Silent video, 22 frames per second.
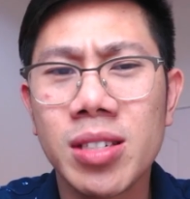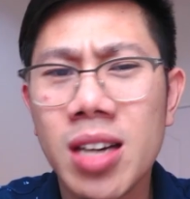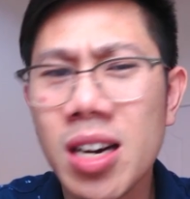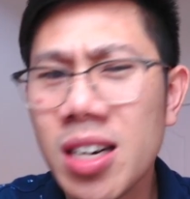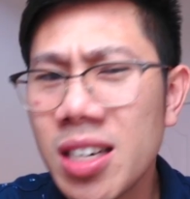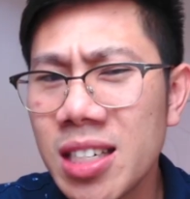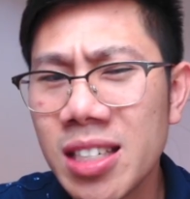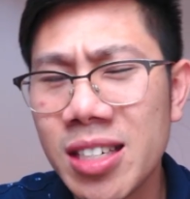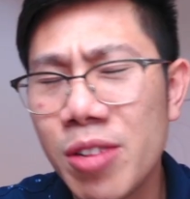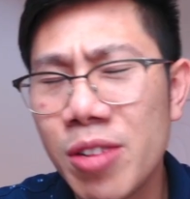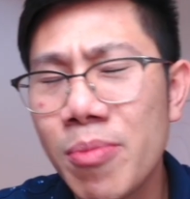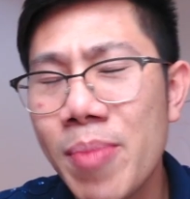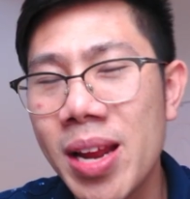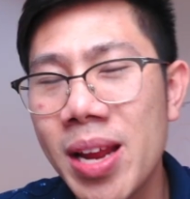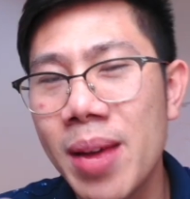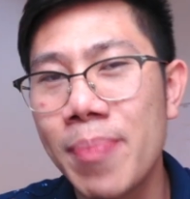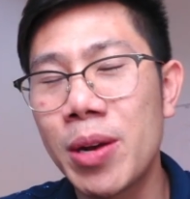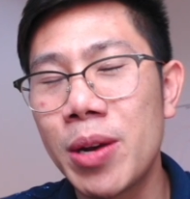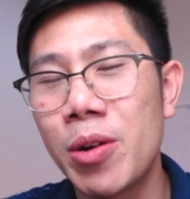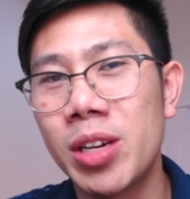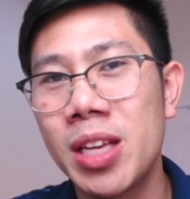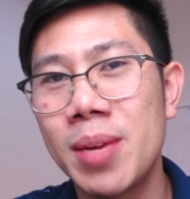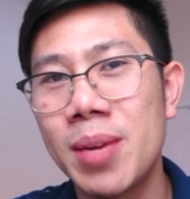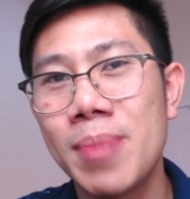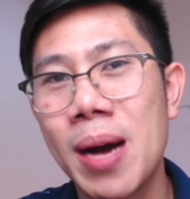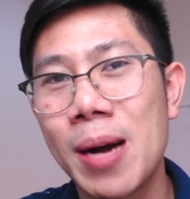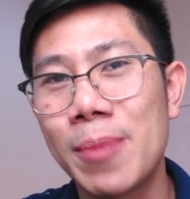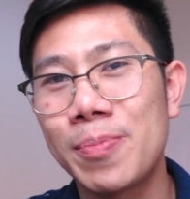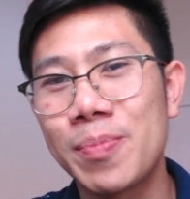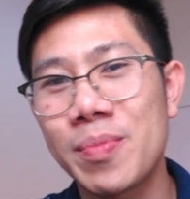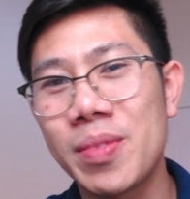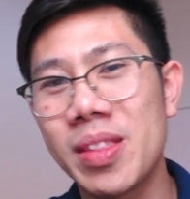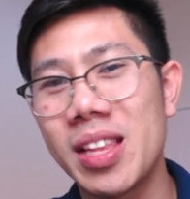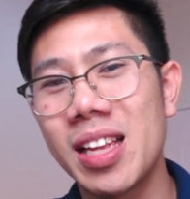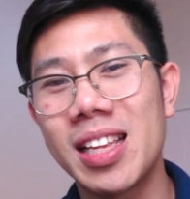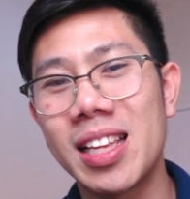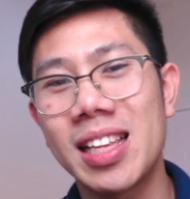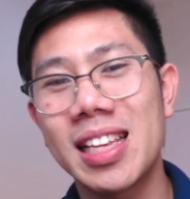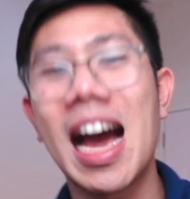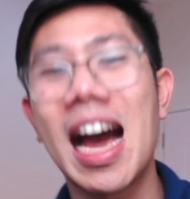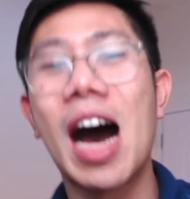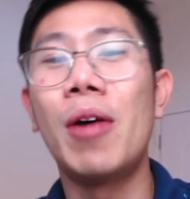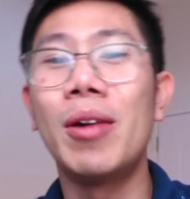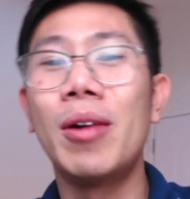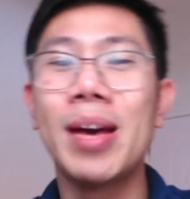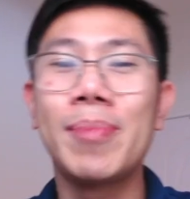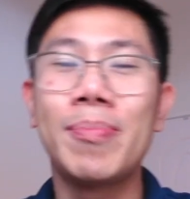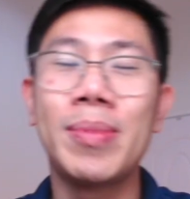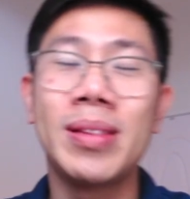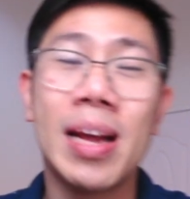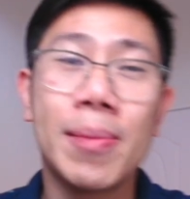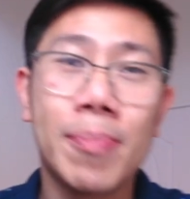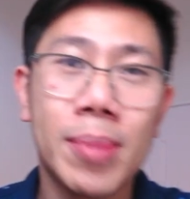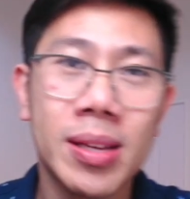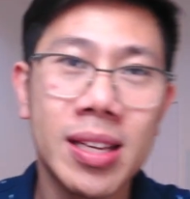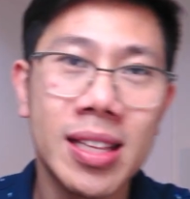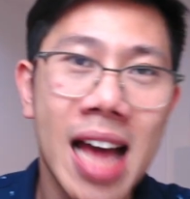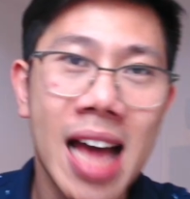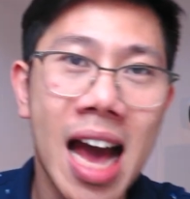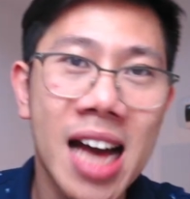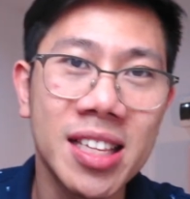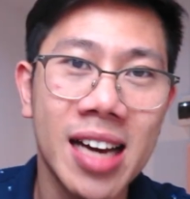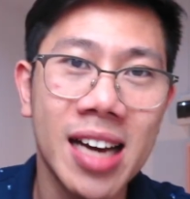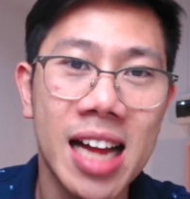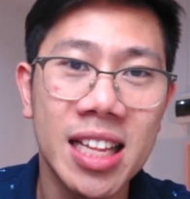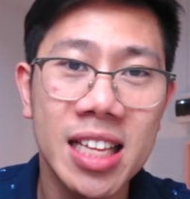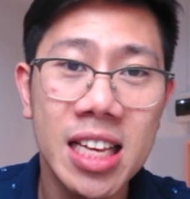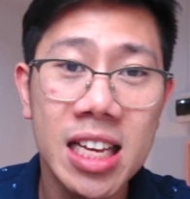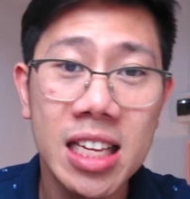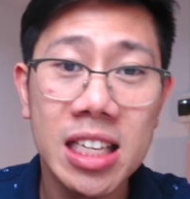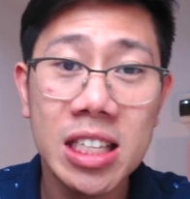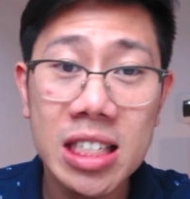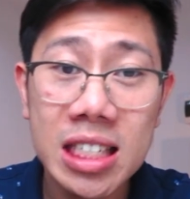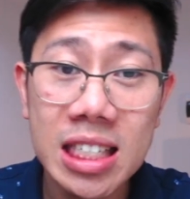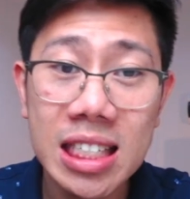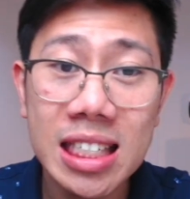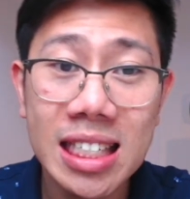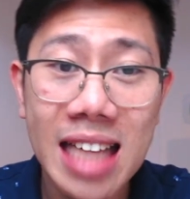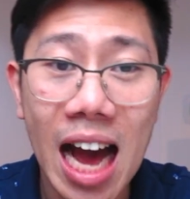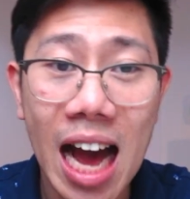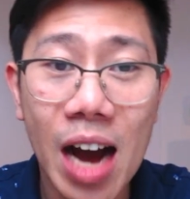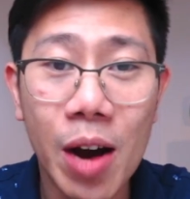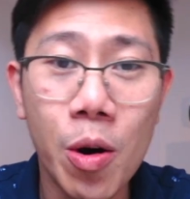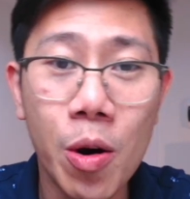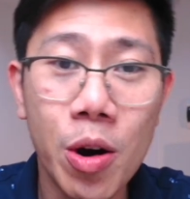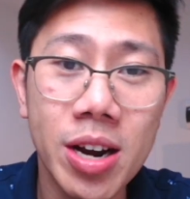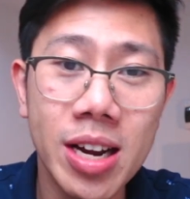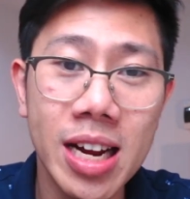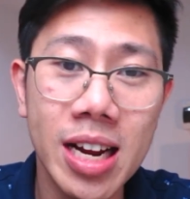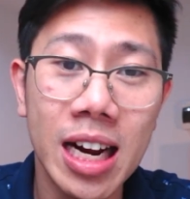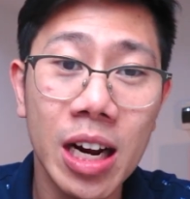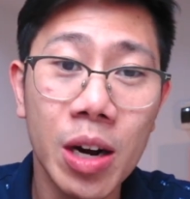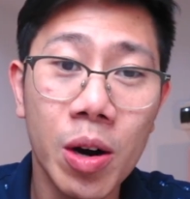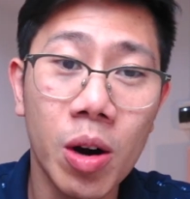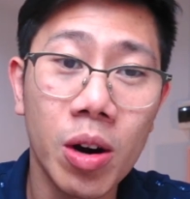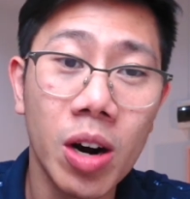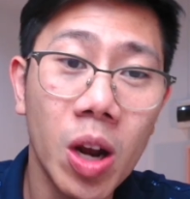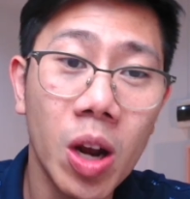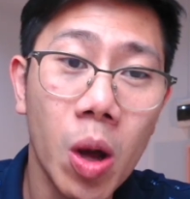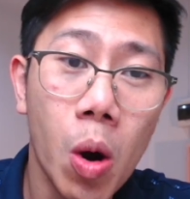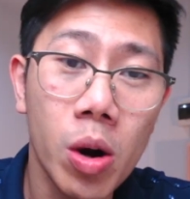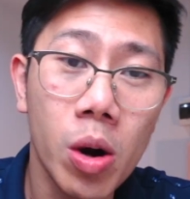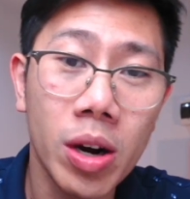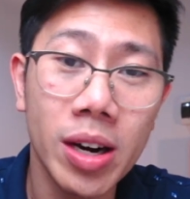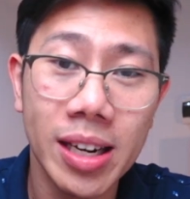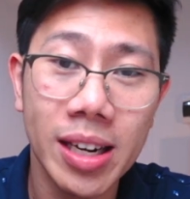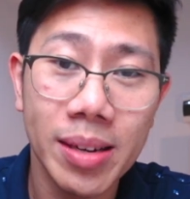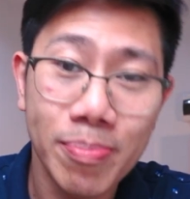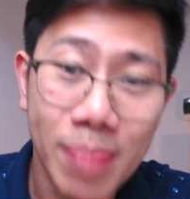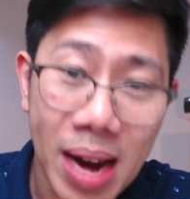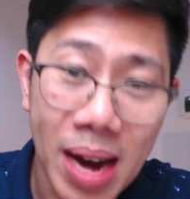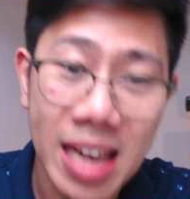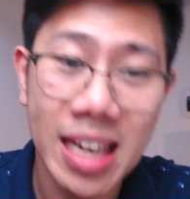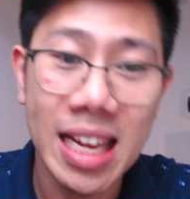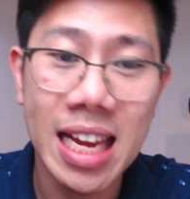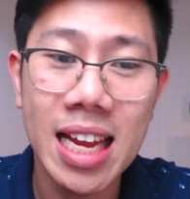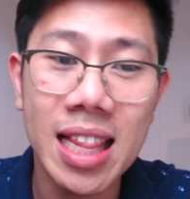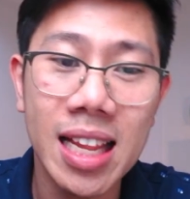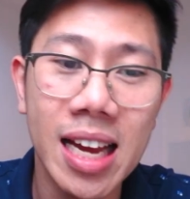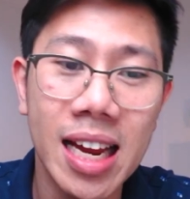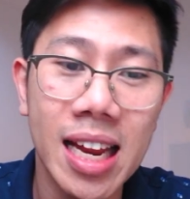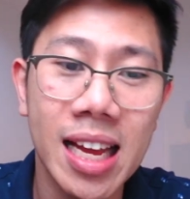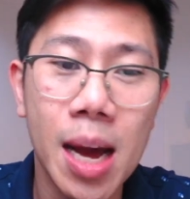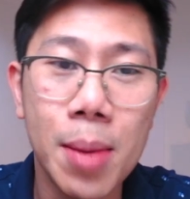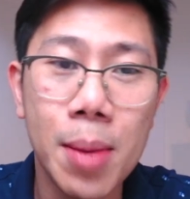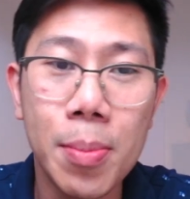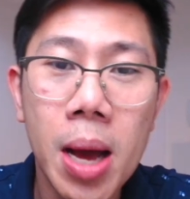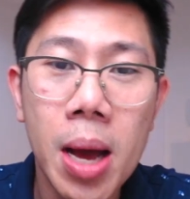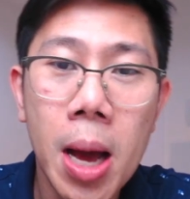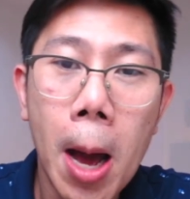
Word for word: ก็คือเดนเบนเป็นคนที่แบบเก่าเลย เป็นนักพัฒนาสังหาที่ชื่อดังคนหนึ่งของโลกใบนี้เลยนะครับ